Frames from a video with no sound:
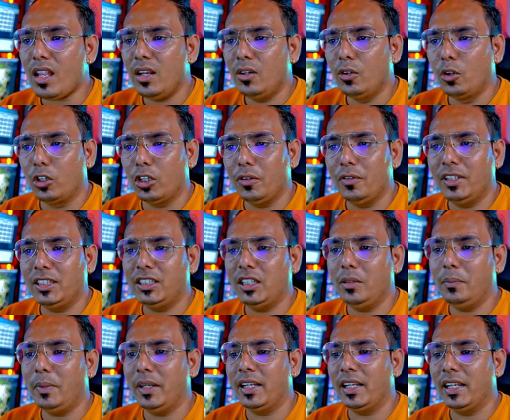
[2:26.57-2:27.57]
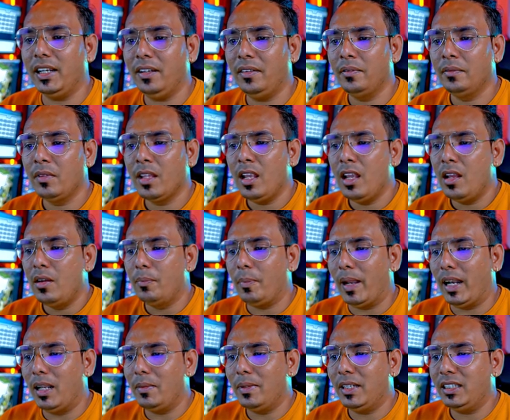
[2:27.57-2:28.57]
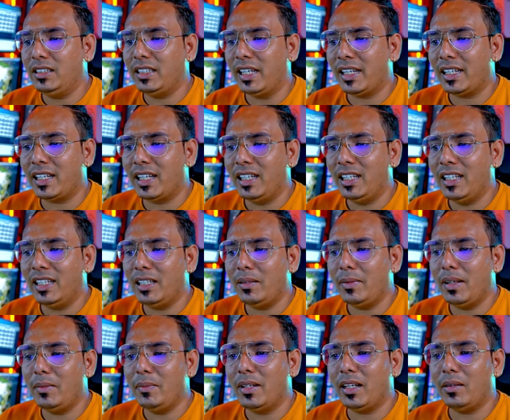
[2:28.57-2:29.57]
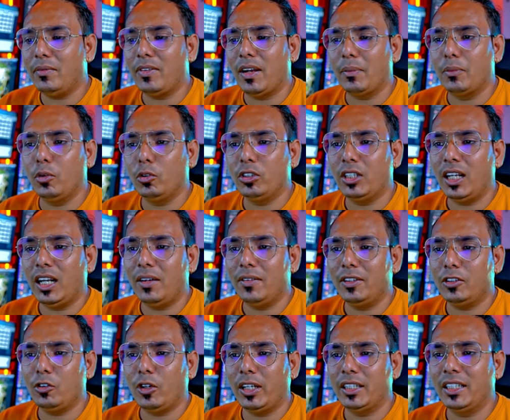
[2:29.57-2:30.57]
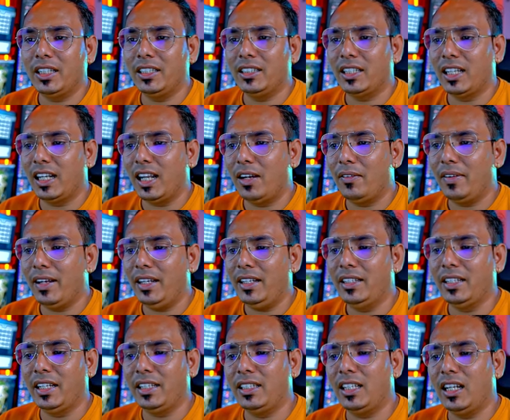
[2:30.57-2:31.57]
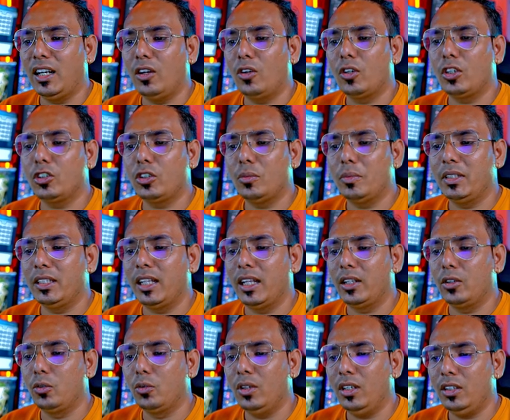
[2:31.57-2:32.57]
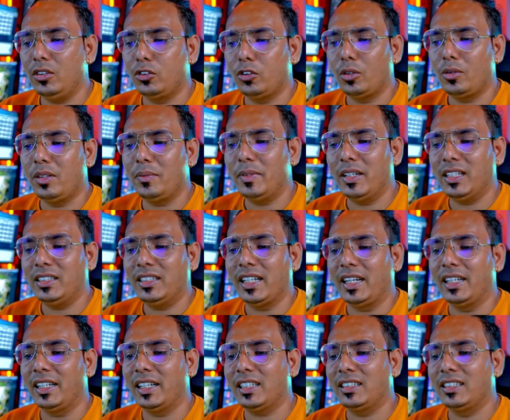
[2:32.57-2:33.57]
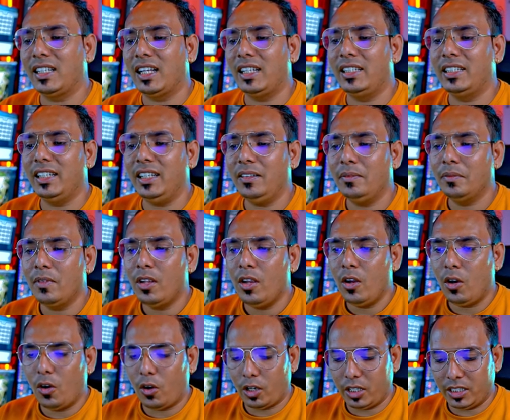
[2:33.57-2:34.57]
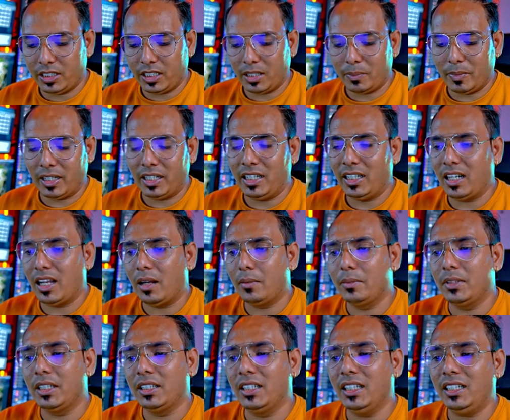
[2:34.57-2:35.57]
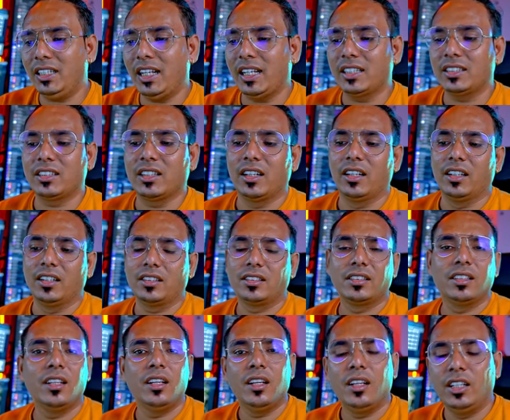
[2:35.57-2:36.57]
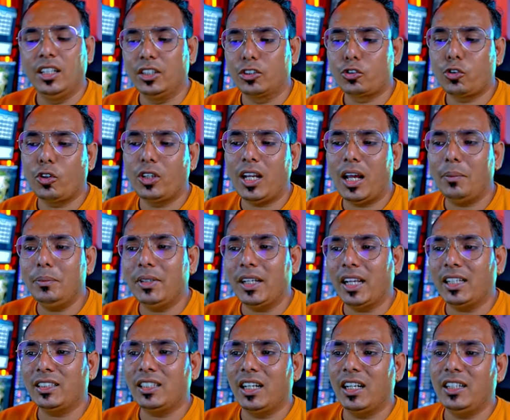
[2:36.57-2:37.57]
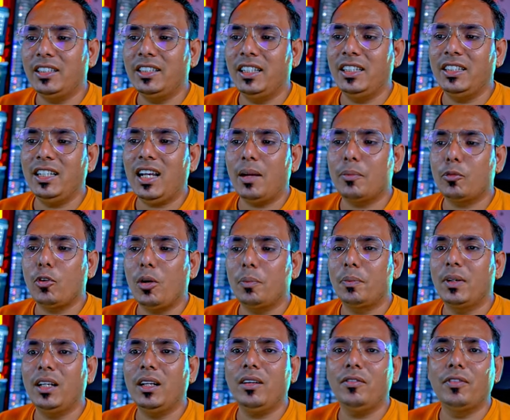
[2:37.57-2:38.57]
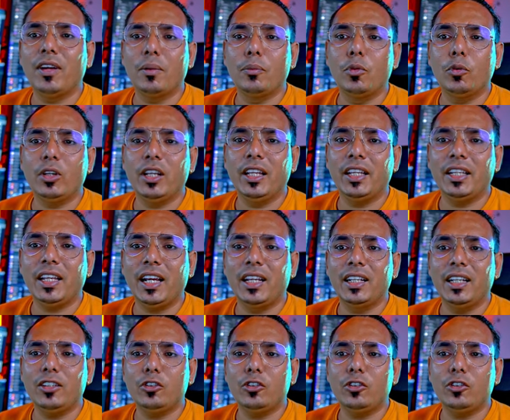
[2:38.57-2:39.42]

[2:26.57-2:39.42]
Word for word: नोटिफिकेशन पे गया पहले मैंने चेक कर लिया कि भाई मेरा वेबुक दला हुआ है तो आई थिंक दला हुआ है नहीं दला होगा तो मैं डाल दूंगा तो ये मैंने सेंटेक्स डाल दिया और इधर मैंने नाम दे दिया टेस्ट अलर्ट इसको नाम टेस्ट अलर्ट दे दिया आपको अपने आप वेबुक लेके आना है